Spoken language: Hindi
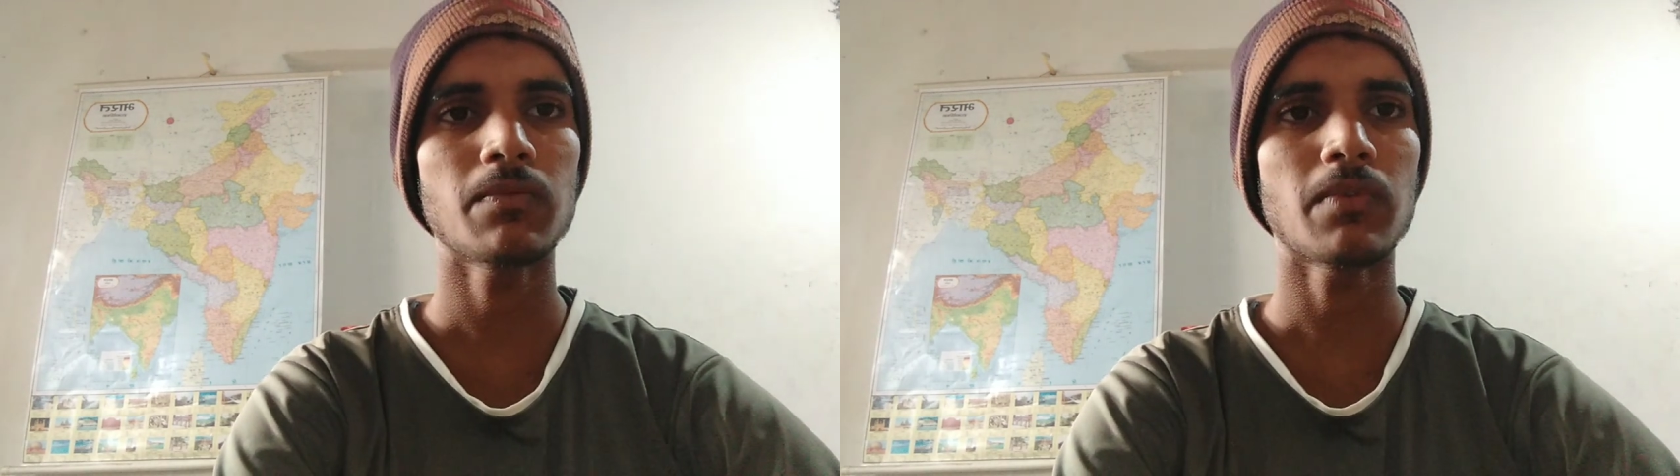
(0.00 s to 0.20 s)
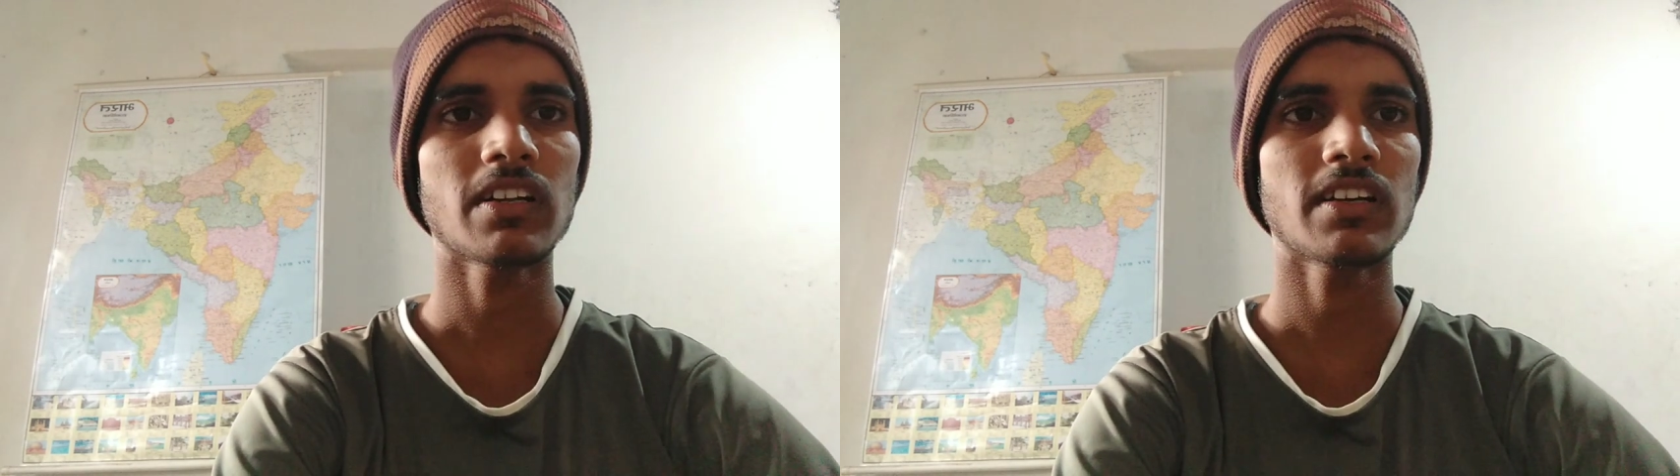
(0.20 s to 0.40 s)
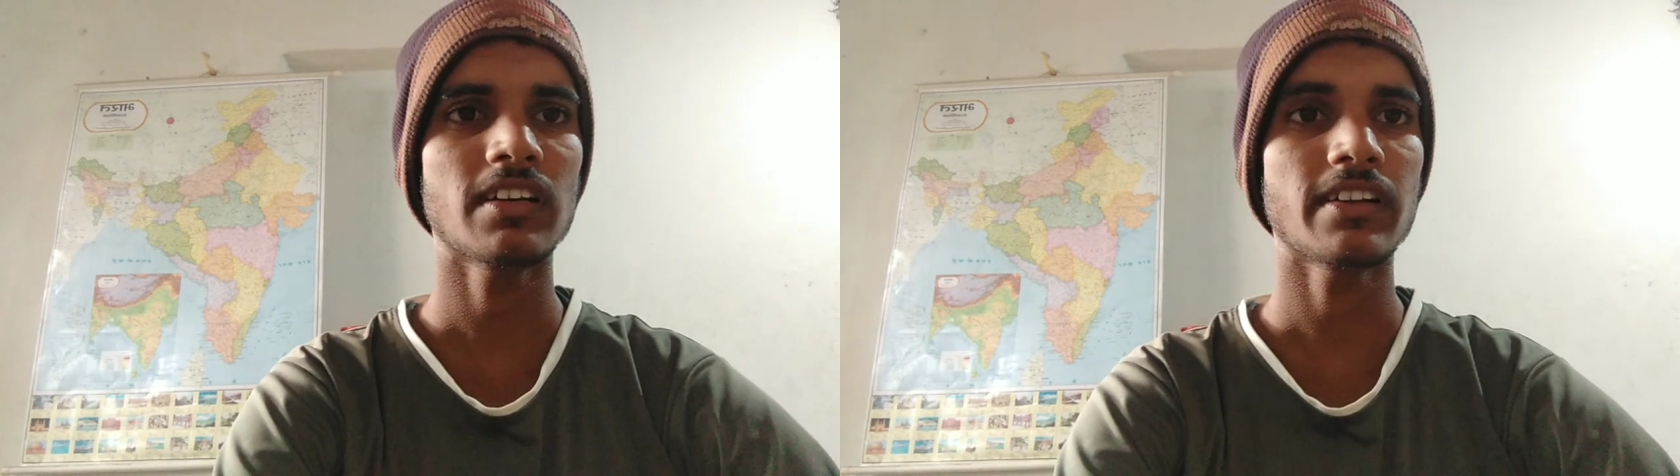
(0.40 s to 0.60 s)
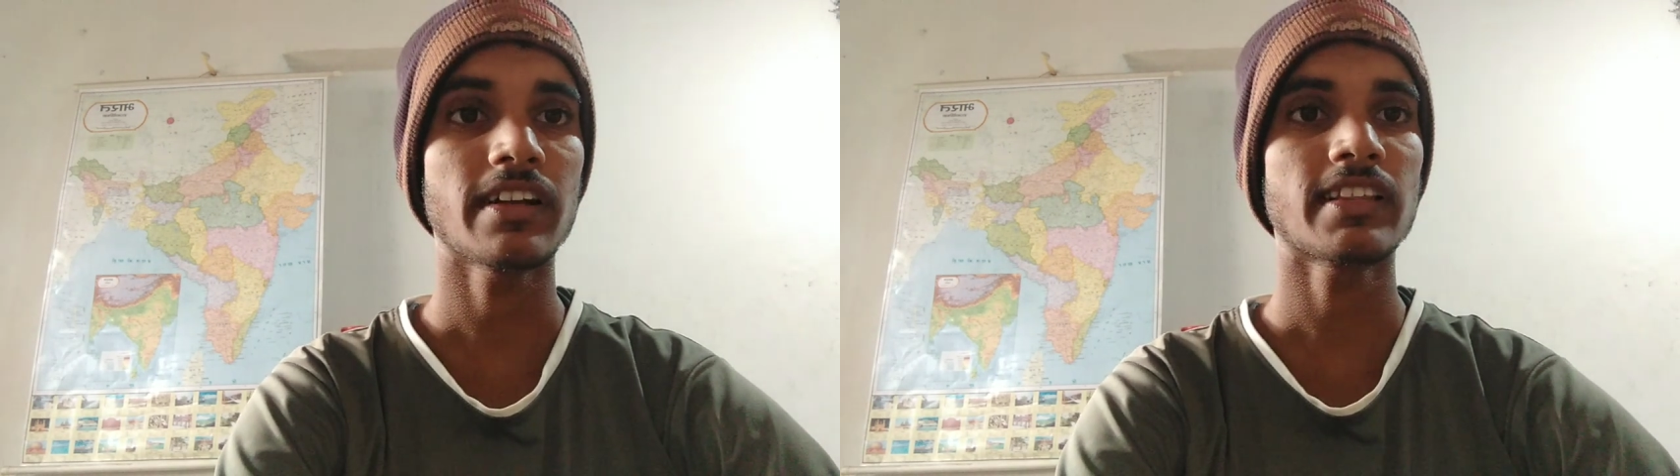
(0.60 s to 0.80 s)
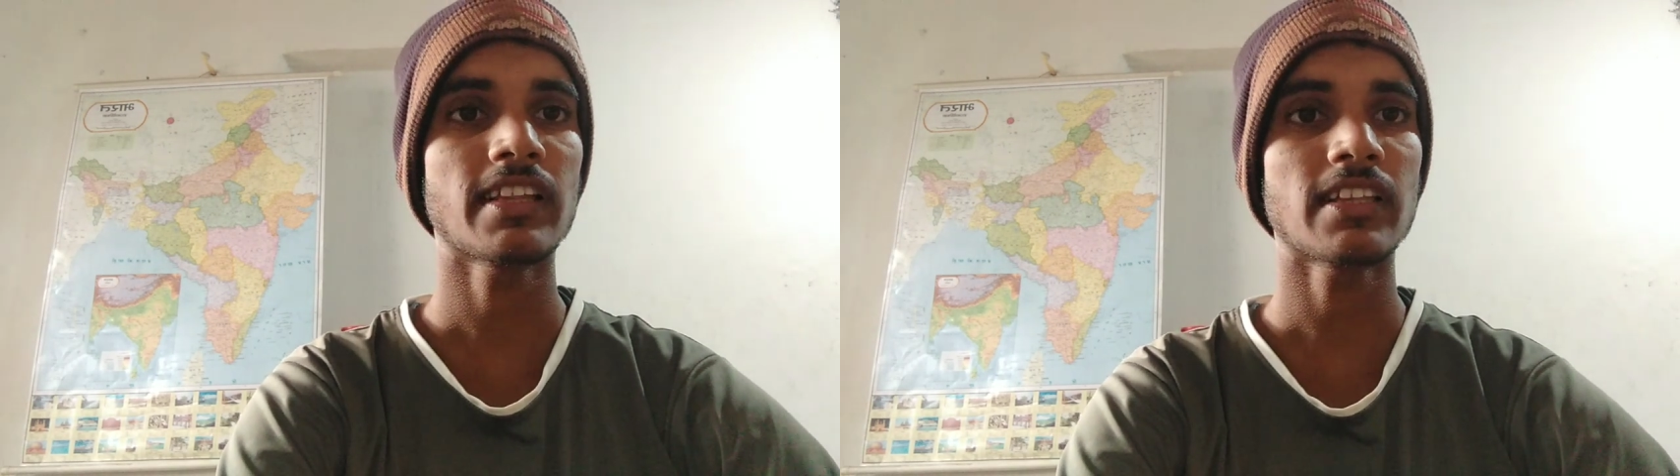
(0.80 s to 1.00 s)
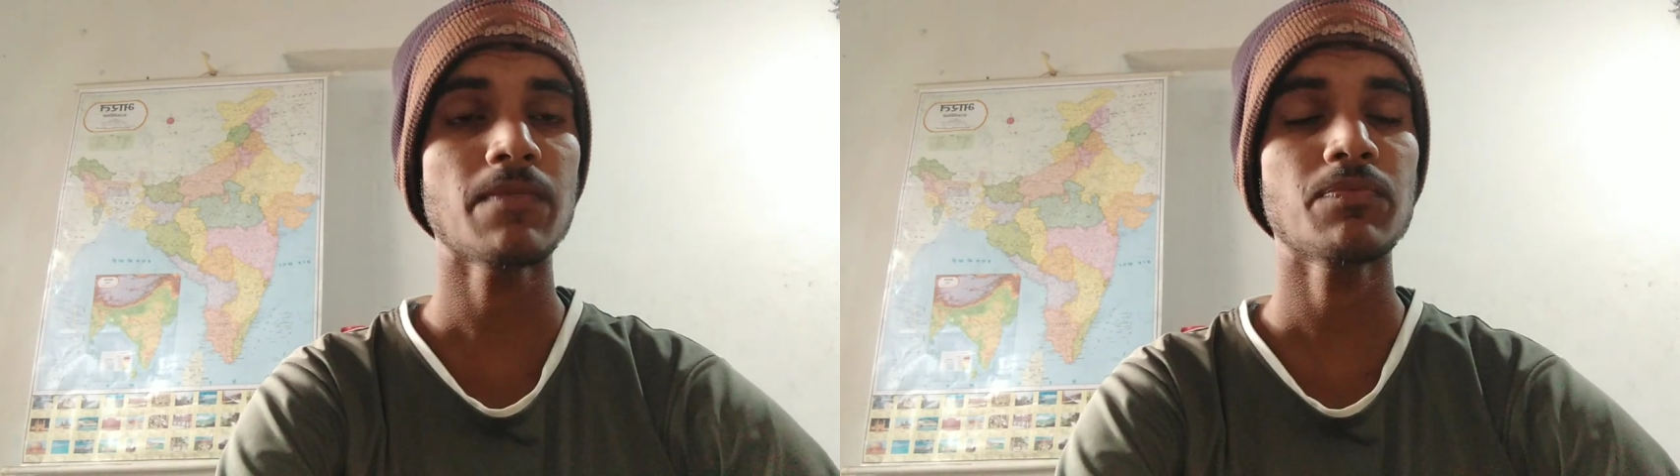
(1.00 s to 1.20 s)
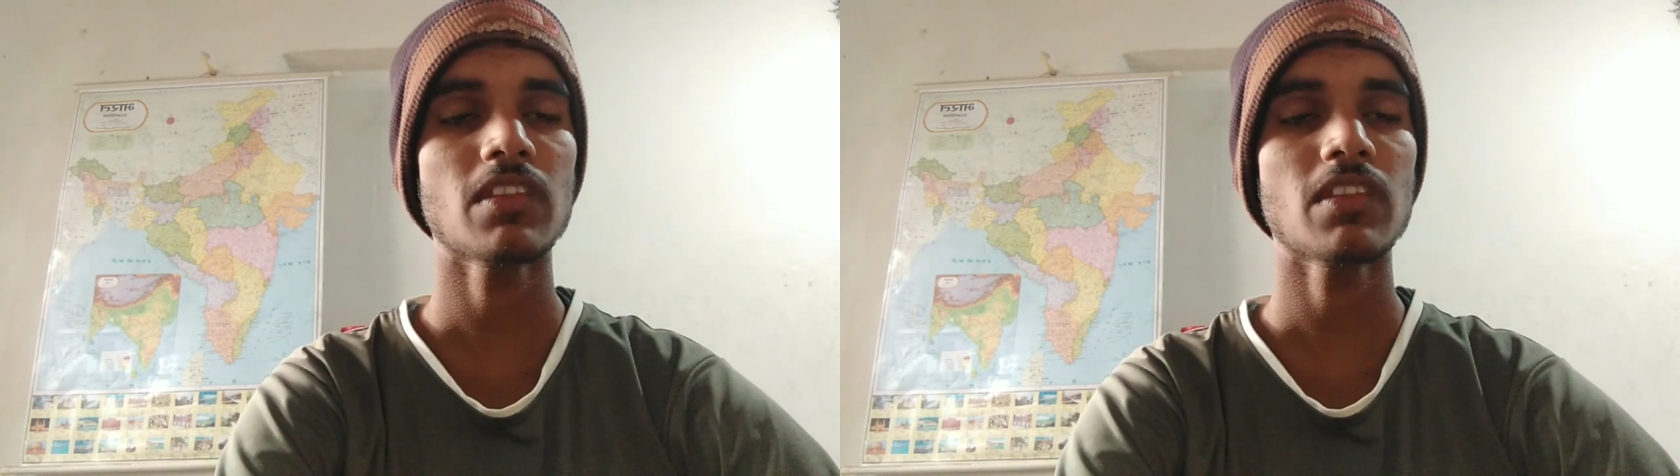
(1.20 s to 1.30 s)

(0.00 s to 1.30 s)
मार्किंग रहता था